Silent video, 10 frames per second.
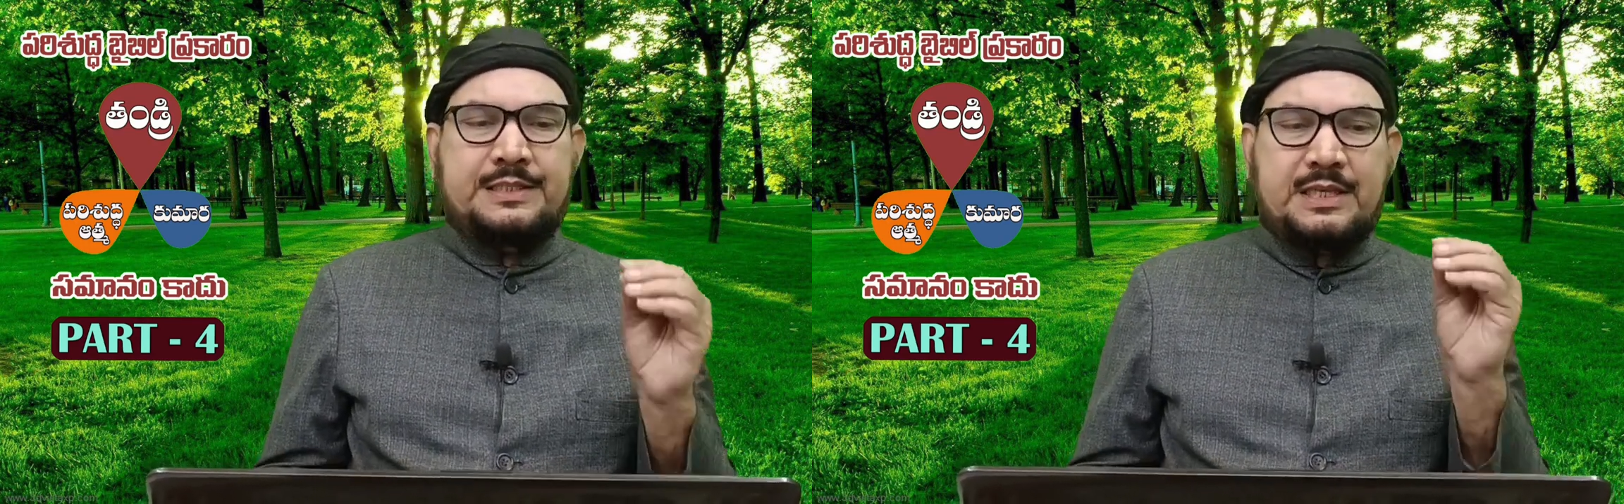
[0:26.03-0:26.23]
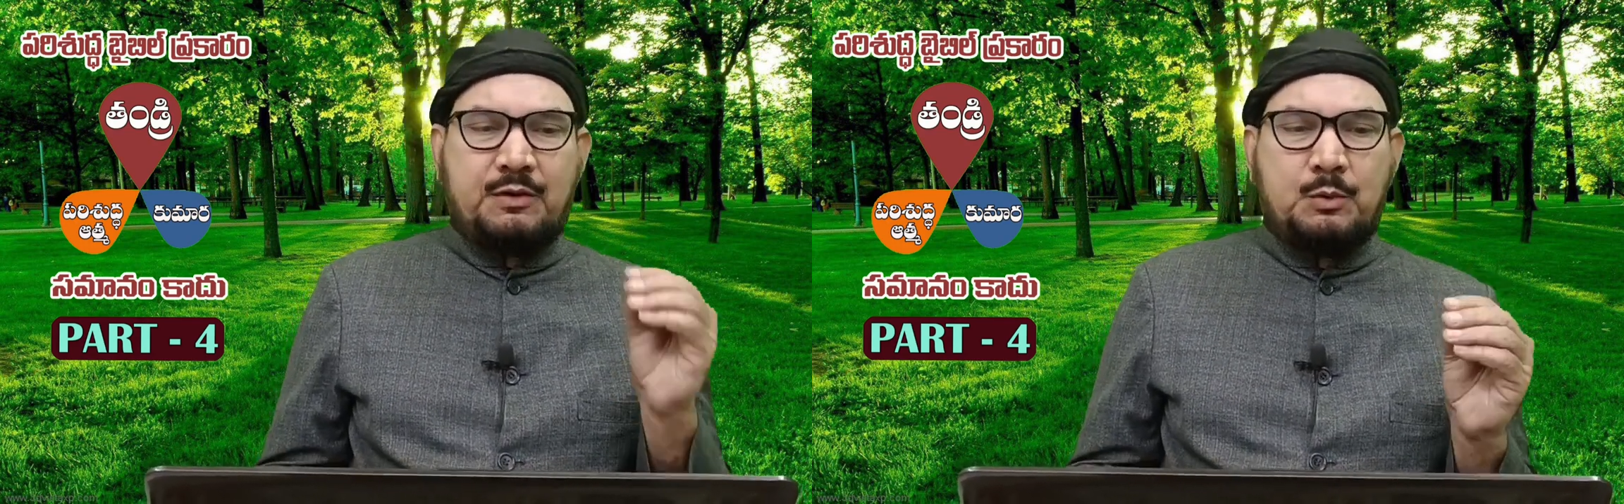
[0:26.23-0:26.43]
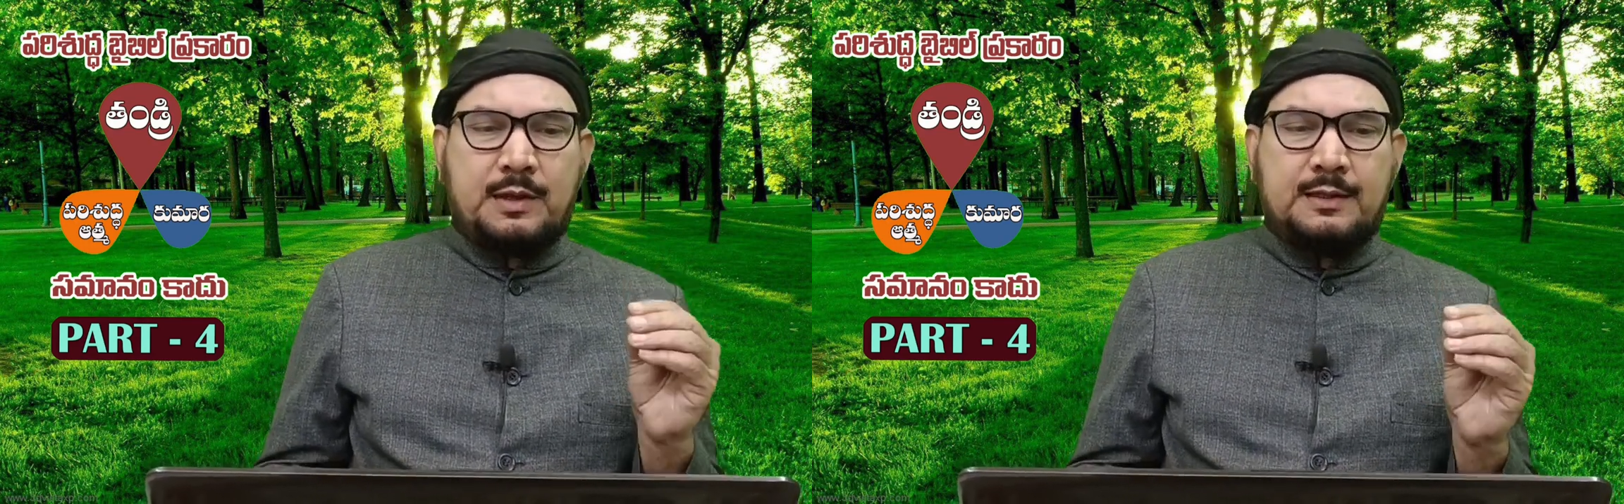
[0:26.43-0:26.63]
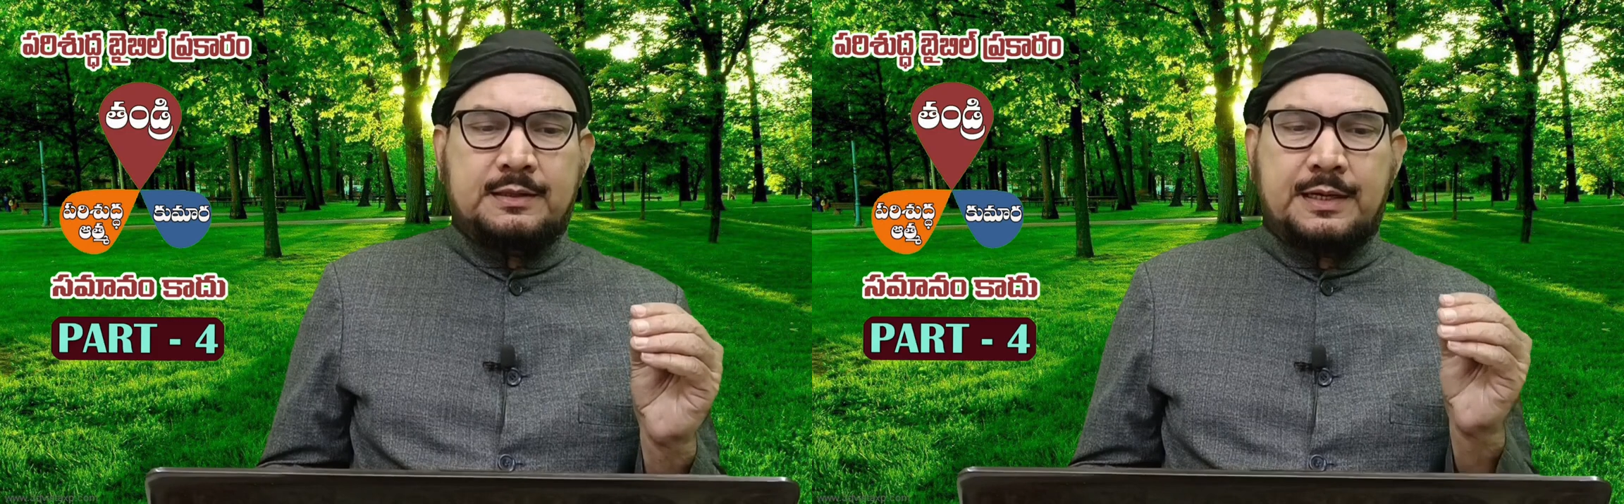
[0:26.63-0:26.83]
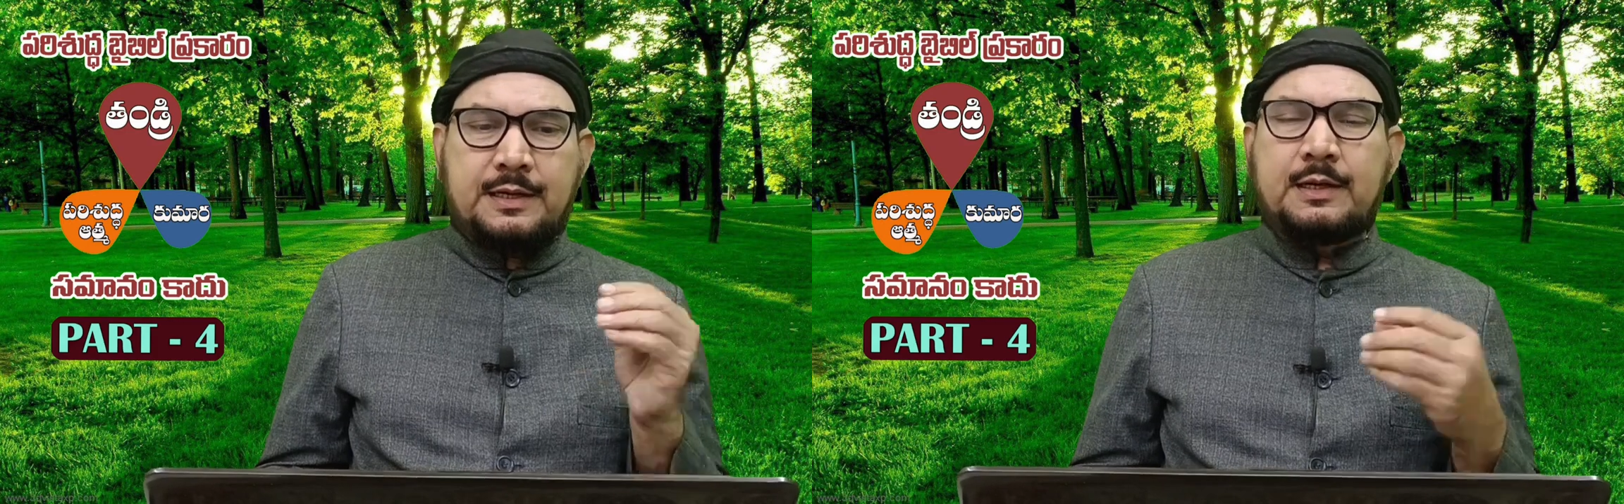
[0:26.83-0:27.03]
జీవము గల
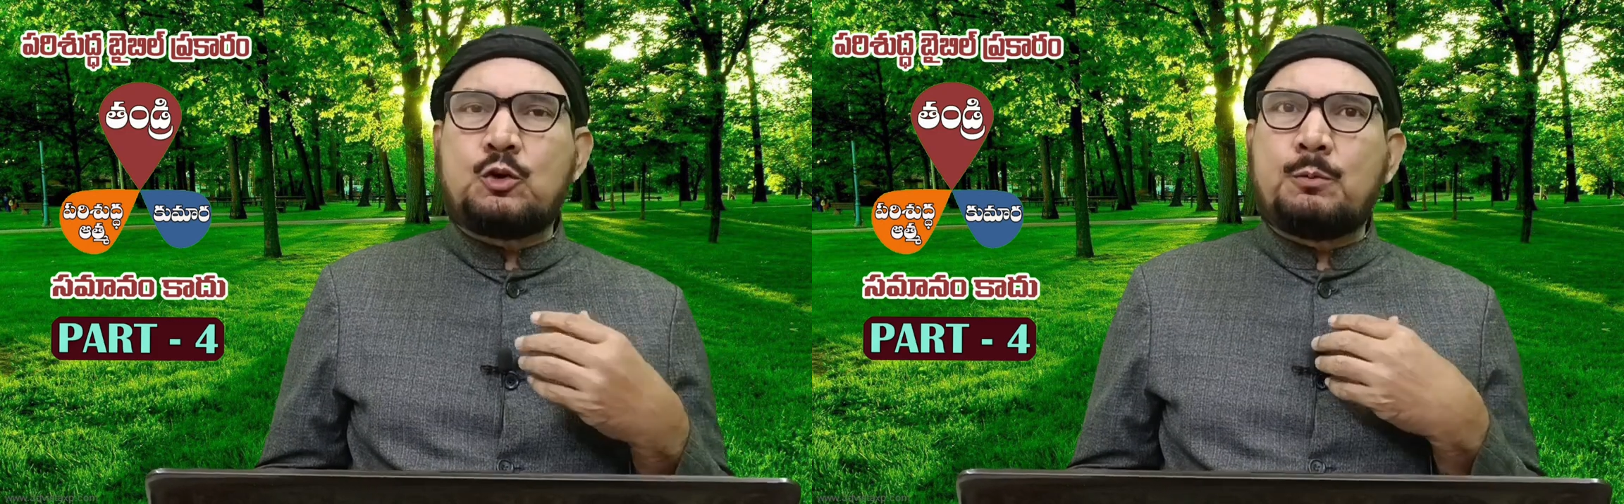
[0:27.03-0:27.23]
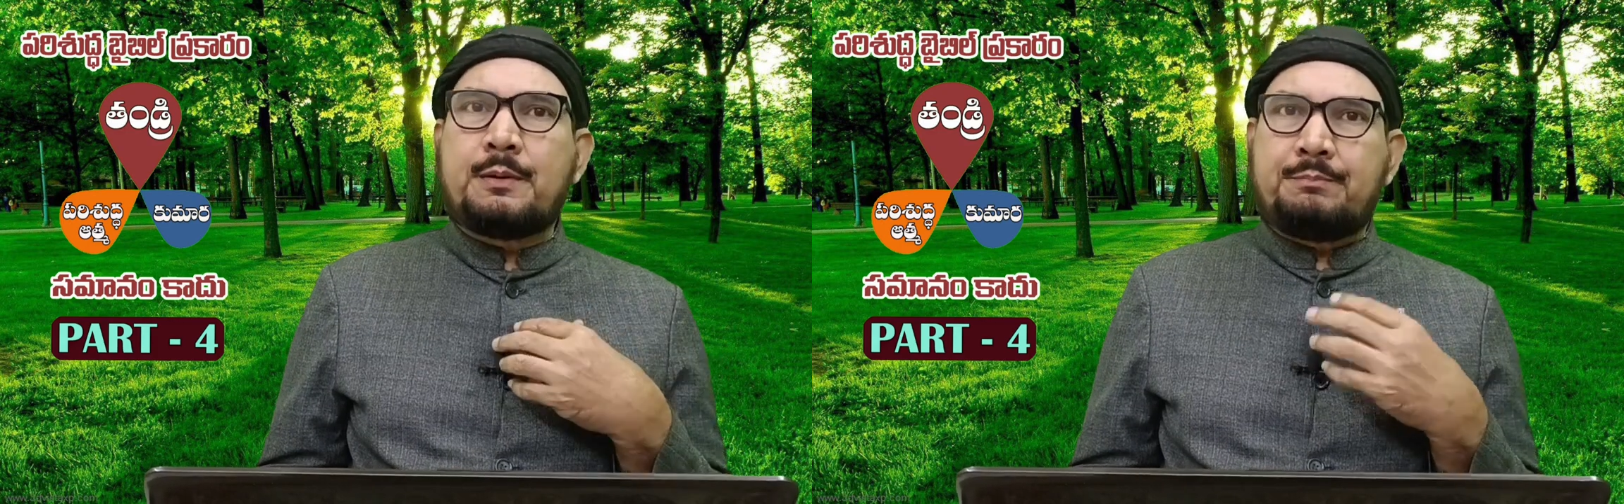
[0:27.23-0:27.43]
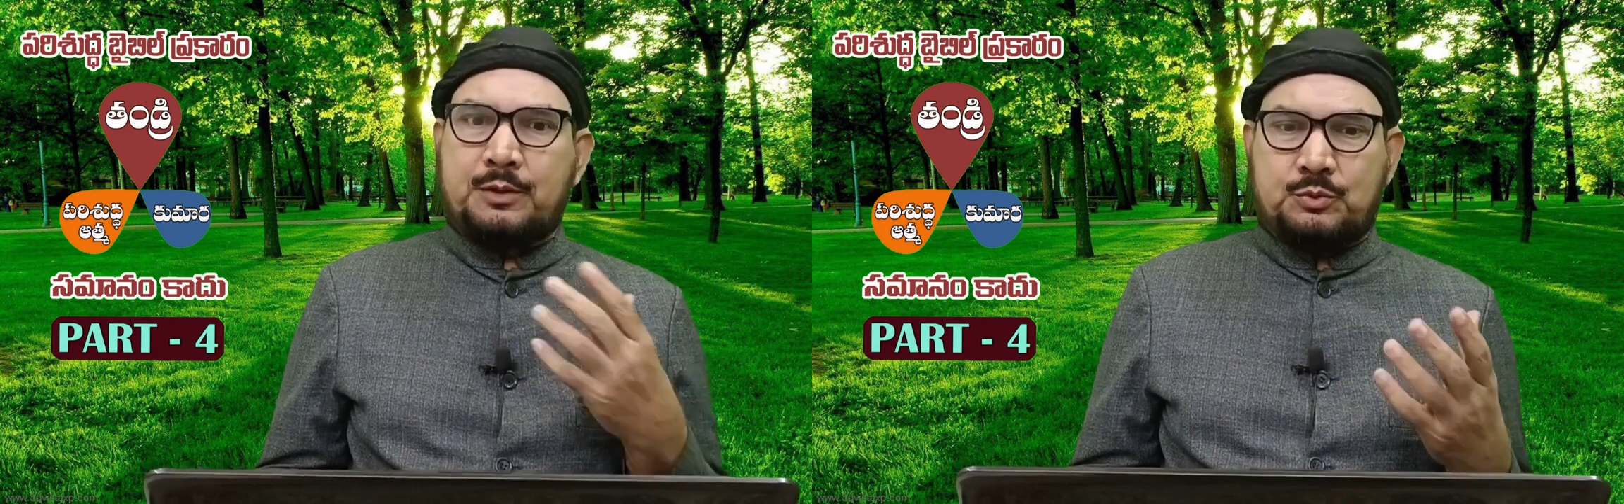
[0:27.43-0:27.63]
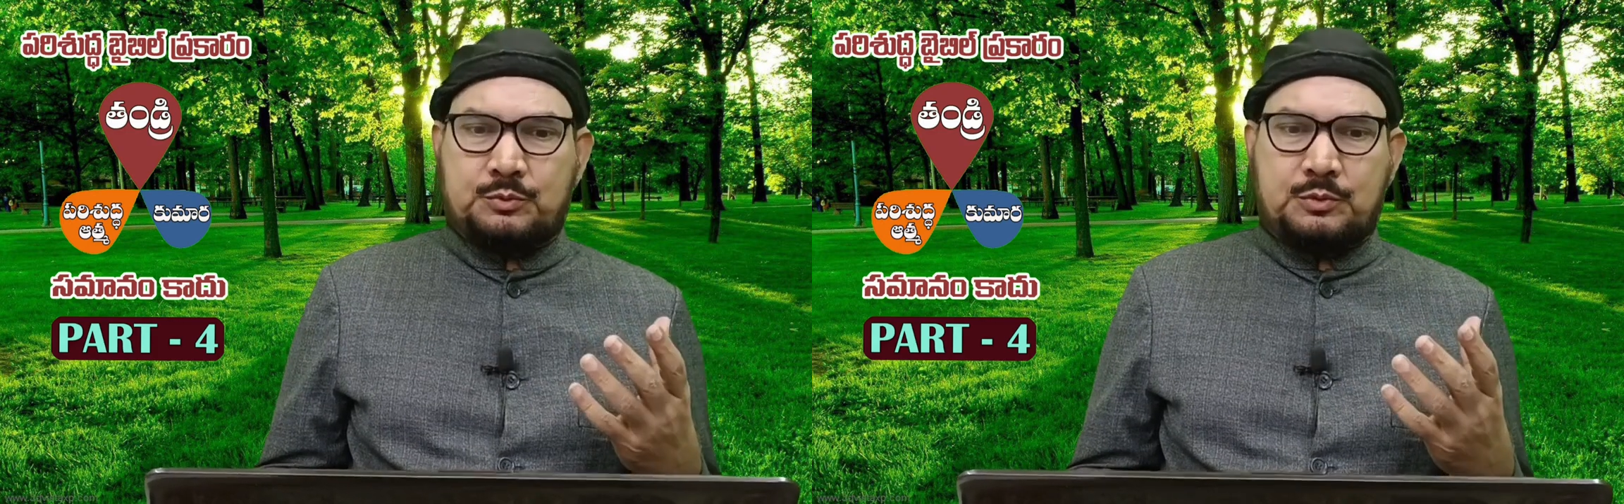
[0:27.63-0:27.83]
తండ్రి నన్ను పంపెను